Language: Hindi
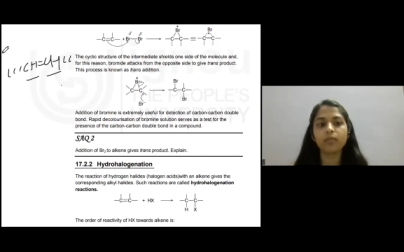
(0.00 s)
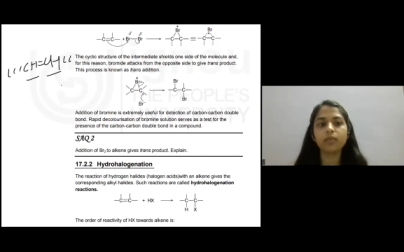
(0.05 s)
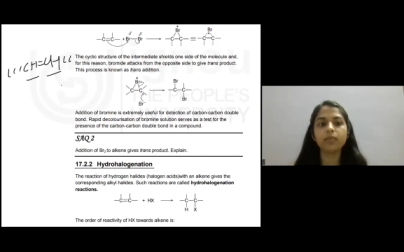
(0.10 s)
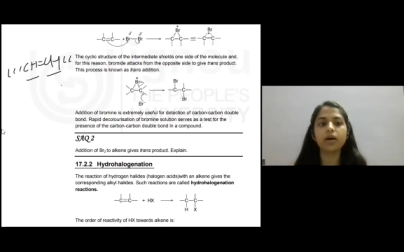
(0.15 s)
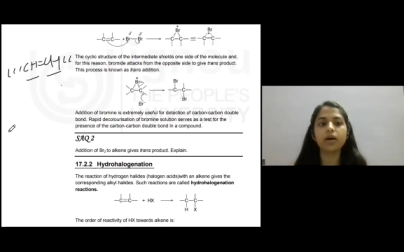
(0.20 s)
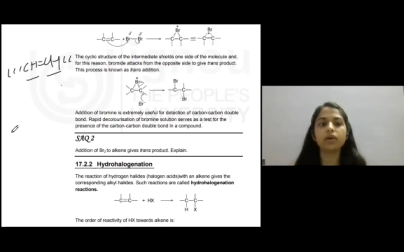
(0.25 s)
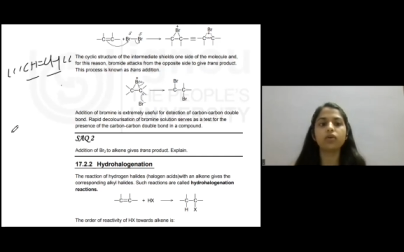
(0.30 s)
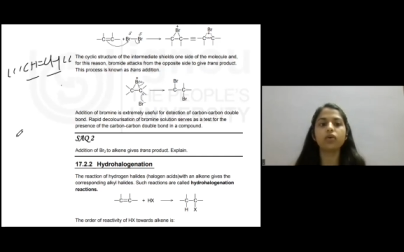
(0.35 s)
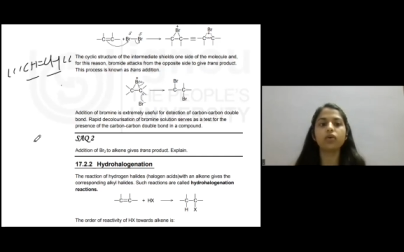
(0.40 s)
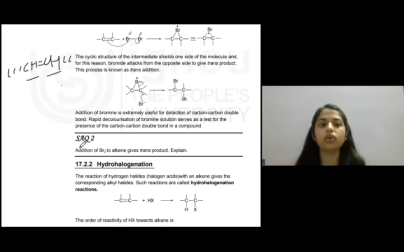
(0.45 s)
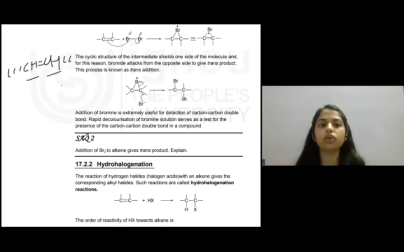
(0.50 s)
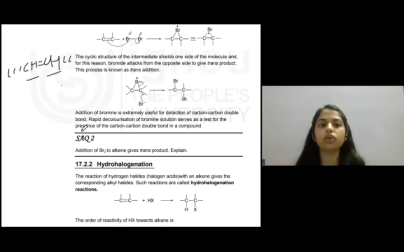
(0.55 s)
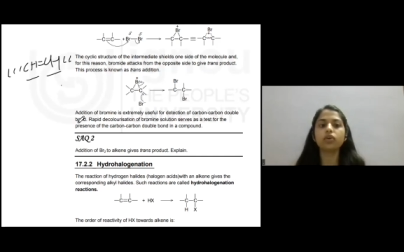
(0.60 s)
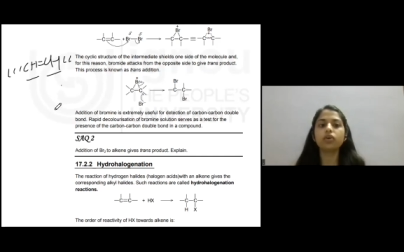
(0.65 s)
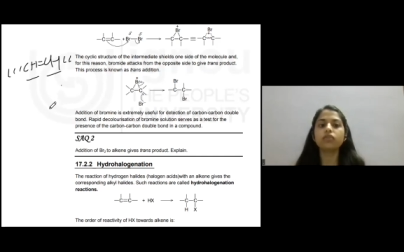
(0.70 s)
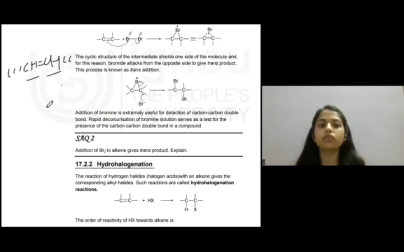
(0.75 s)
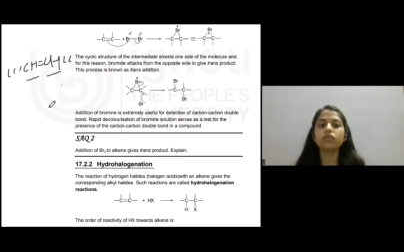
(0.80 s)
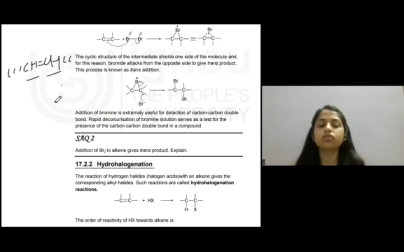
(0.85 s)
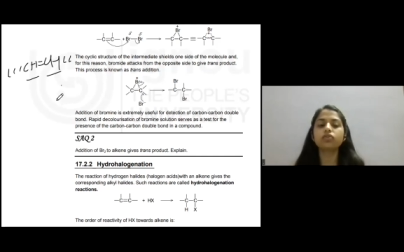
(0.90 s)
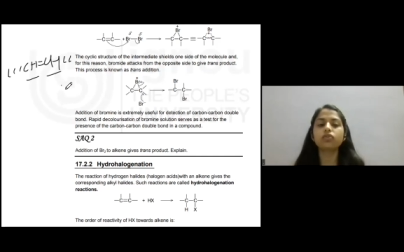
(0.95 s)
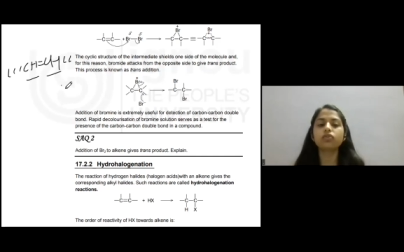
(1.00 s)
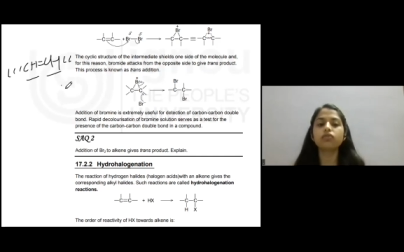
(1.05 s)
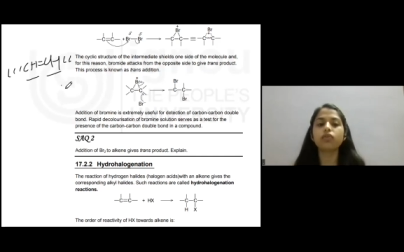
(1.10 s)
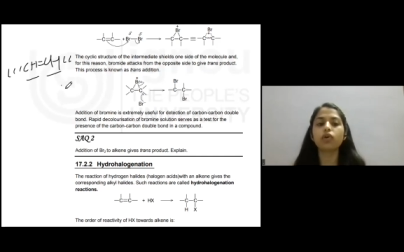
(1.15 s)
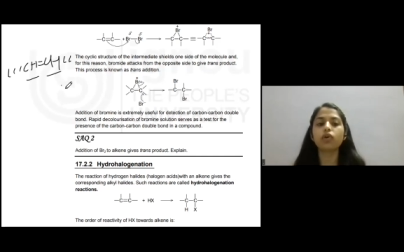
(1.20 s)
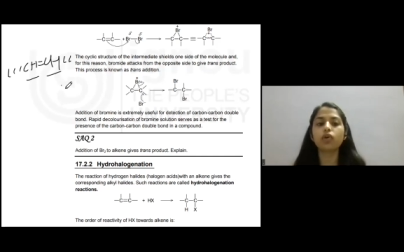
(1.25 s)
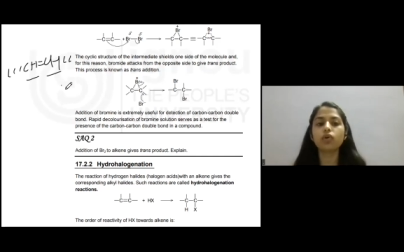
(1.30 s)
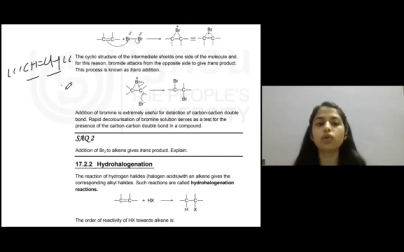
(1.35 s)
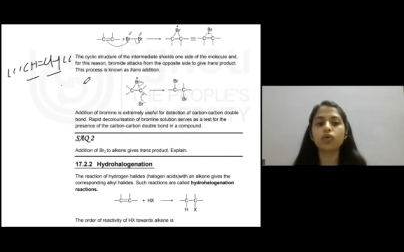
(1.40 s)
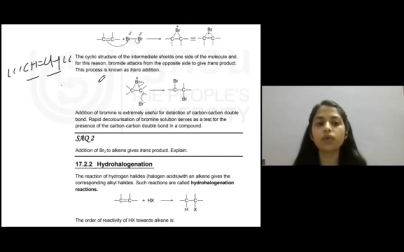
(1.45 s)
पे मार्कोनिकॉव रूल
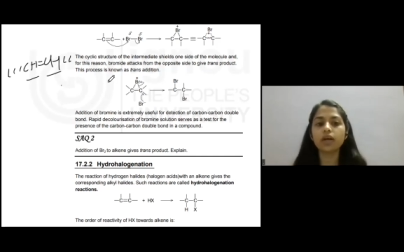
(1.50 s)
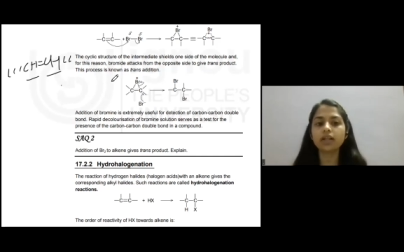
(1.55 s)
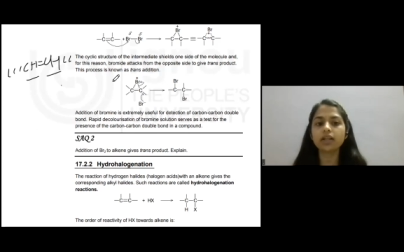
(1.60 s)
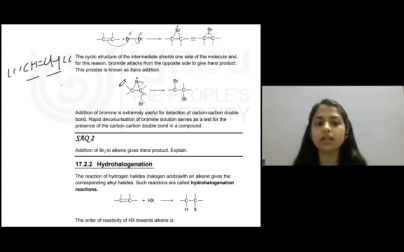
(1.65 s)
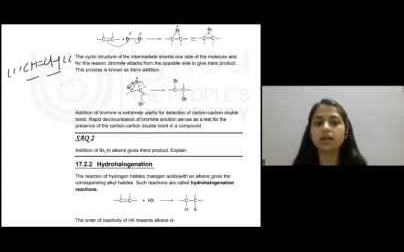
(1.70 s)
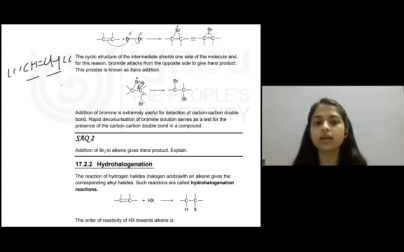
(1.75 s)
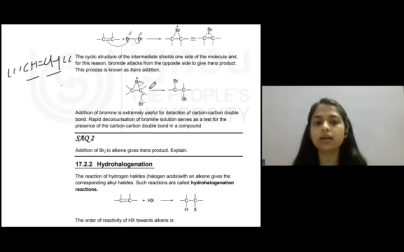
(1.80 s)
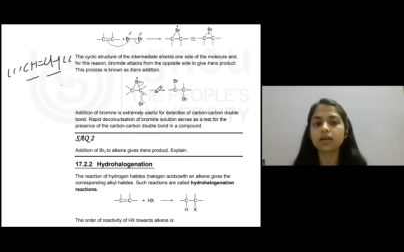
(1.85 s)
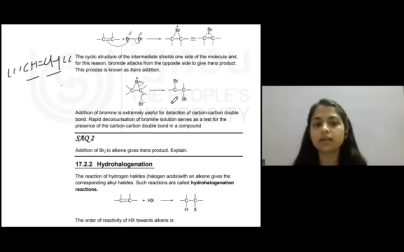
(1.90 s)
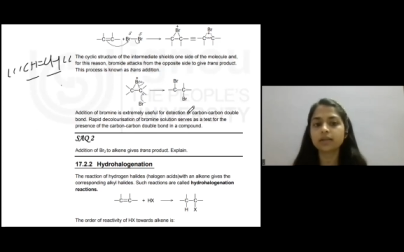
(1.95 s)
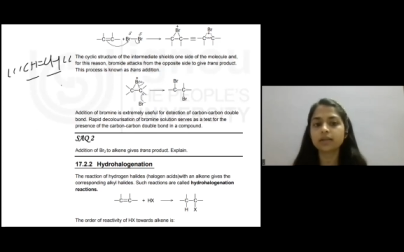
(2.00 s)
फॉलो हो रहा था